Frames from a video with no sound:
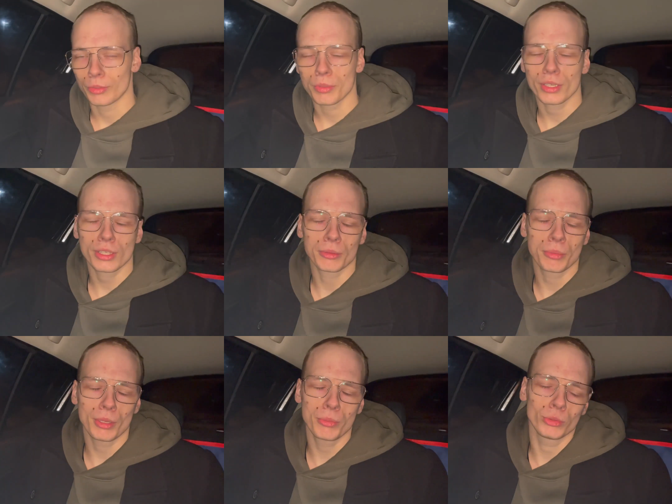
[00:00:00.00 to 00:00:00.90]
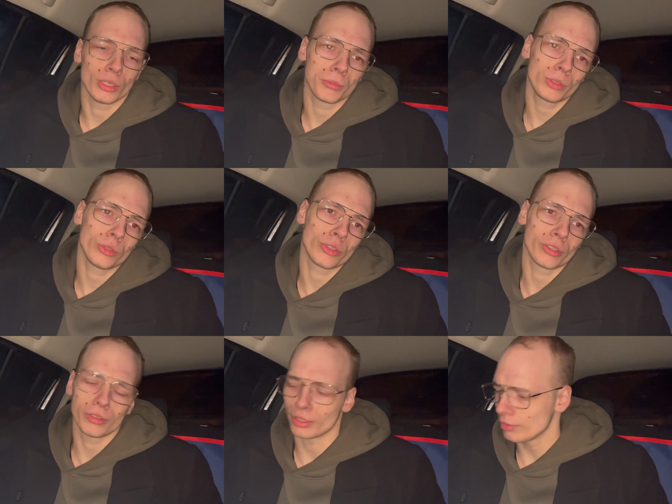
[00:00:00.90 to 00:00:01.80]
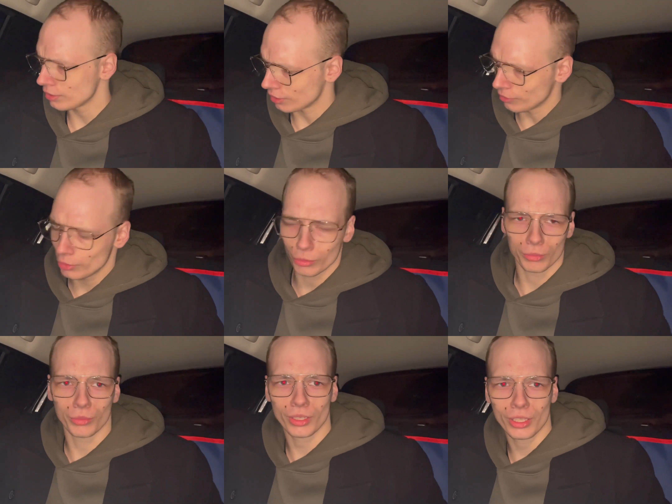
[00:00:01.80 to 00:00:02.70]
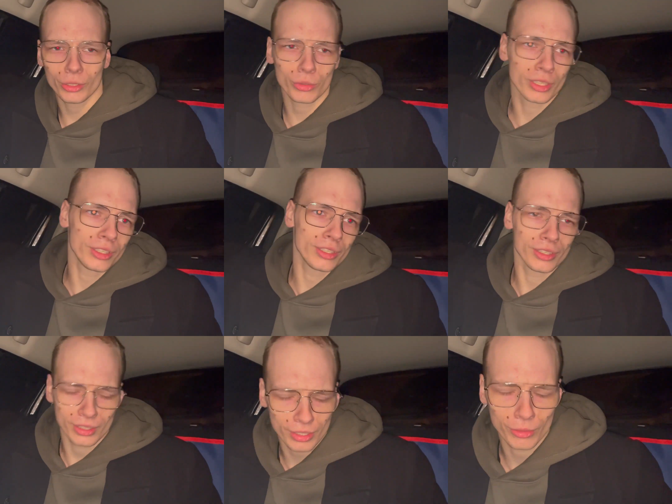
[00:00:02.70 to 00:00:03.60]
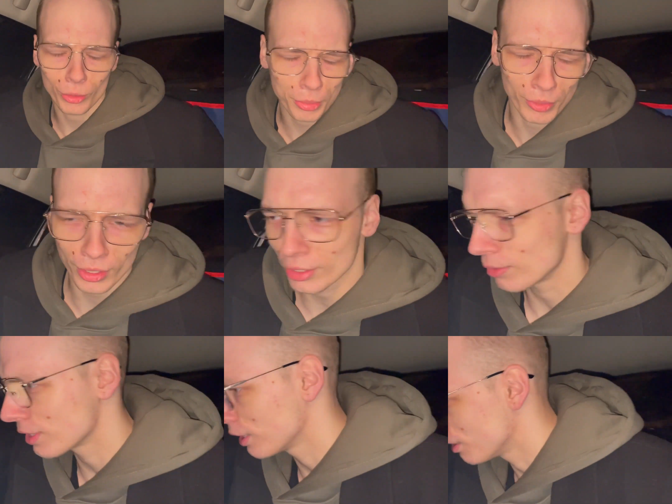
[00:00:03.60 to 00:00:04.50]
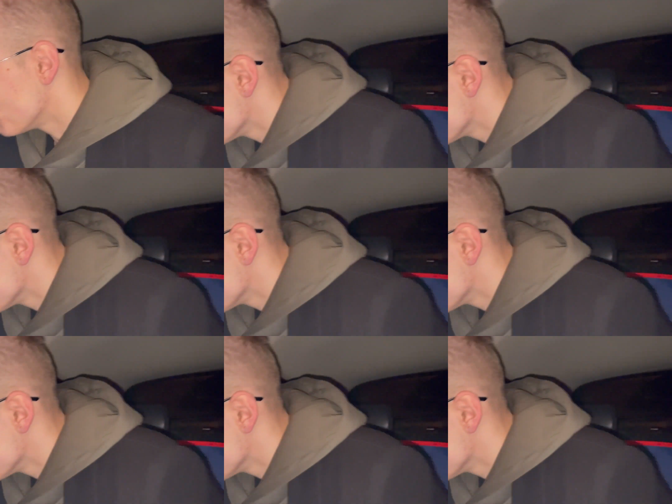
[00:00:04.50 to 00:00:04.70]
меня с кем-то перепутали, молодой человек. Давайте я выйду. У меня нету статьи за изнасилование крупного рогатого скота,